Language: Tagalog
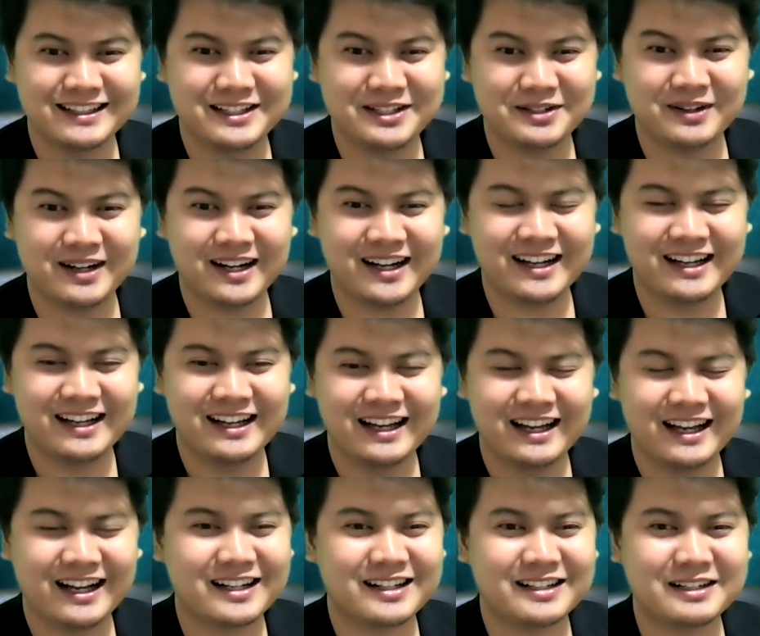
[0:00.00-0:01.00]
Di ba?
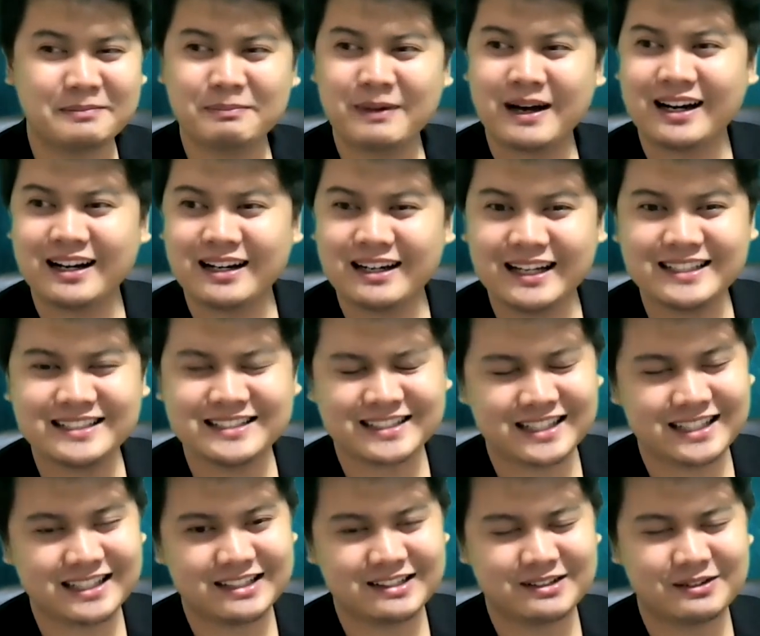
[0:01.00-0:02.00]
Hanggang na-paralyze ka
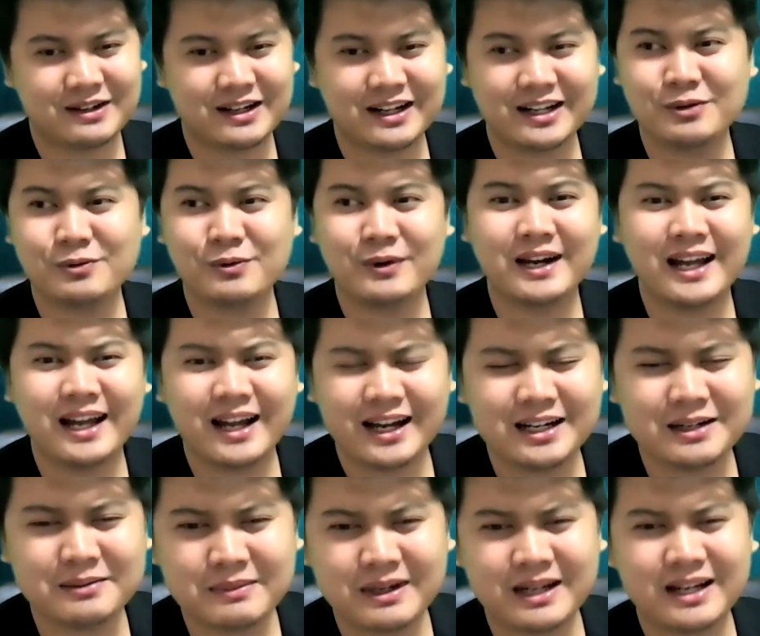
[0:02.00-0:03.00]
na. Hanggang wala ka na
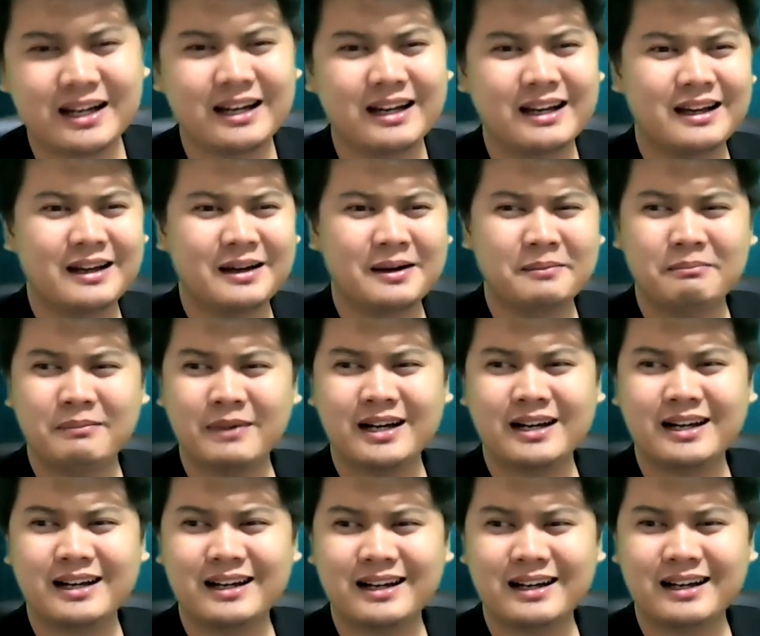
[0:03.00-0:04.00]
ma-
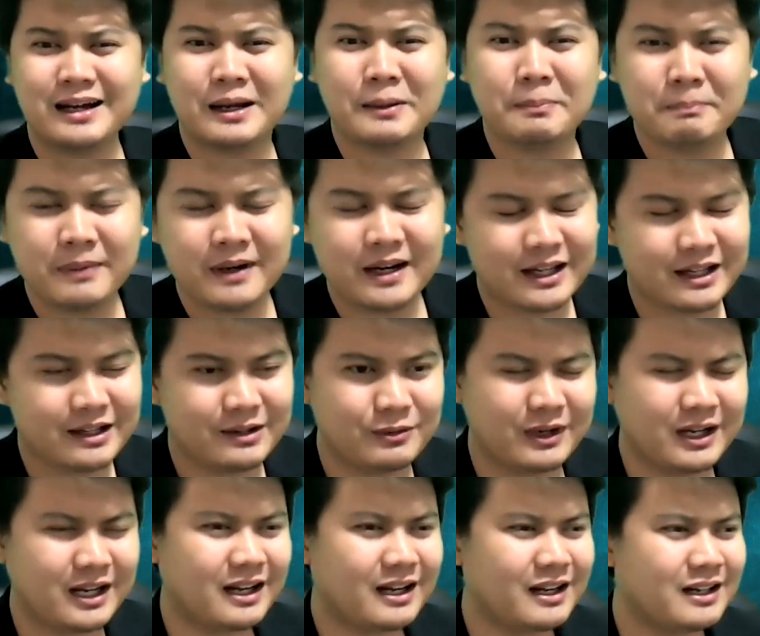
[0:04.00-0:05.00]
ma-apply.
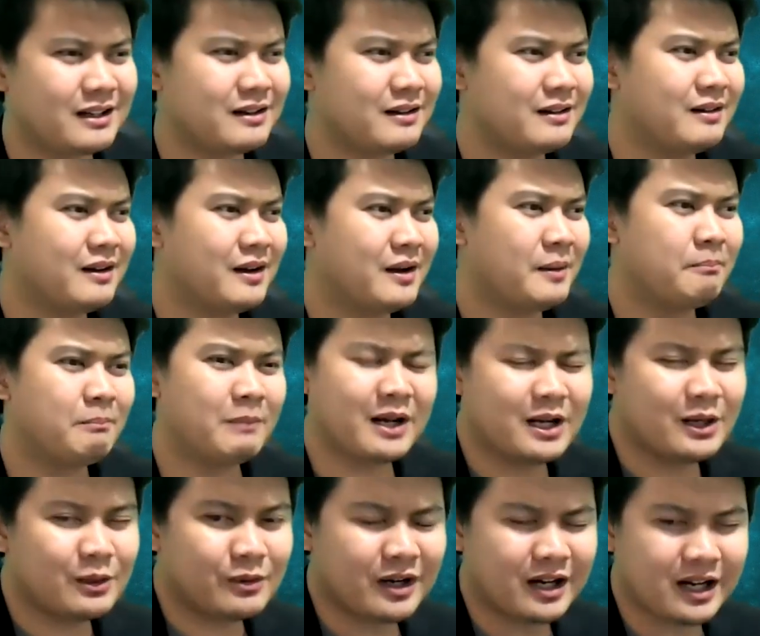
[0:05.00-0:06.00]
Wala ka nang
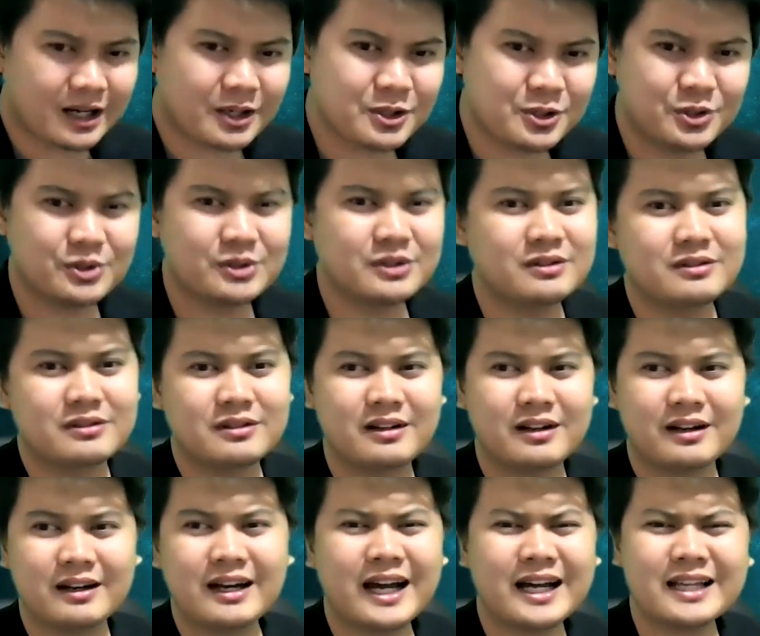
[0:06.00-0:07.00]
magawang aksyon.
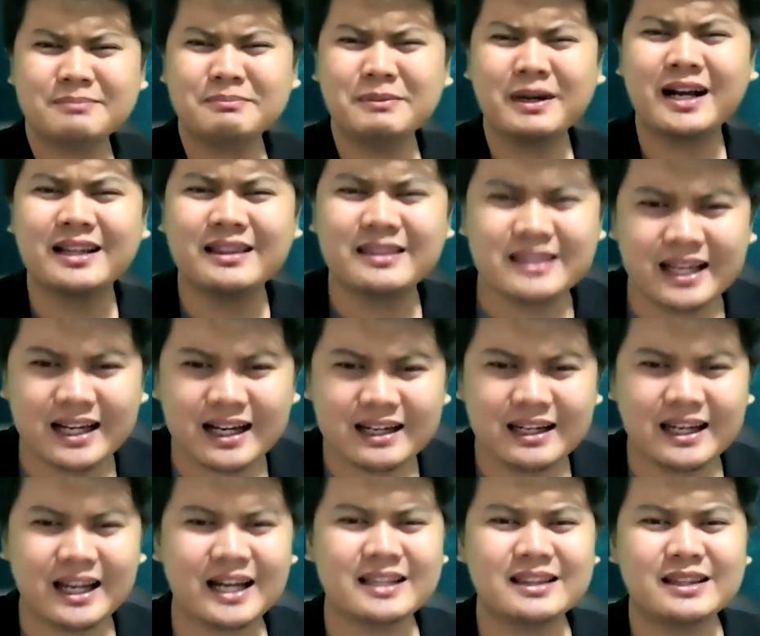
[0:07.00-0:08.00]
Lahat maganda.
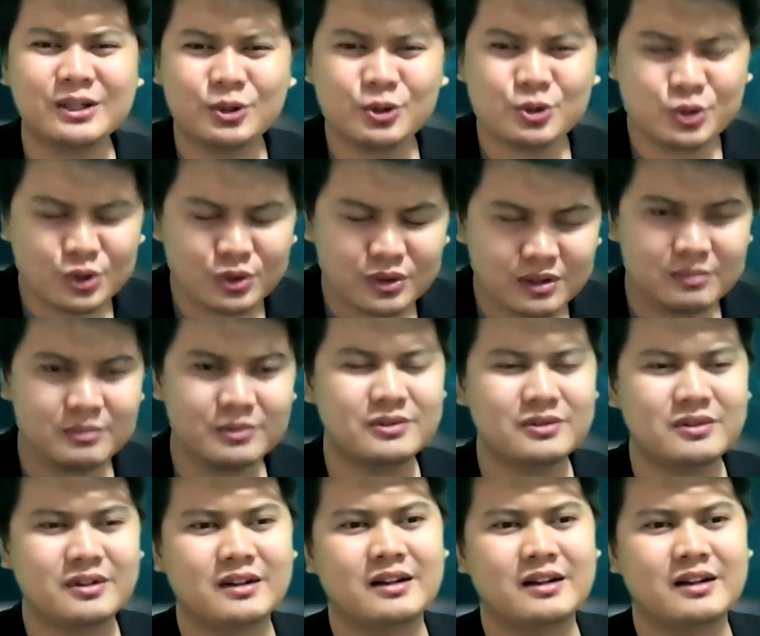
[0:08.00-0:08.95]
Lahat na gusto mo.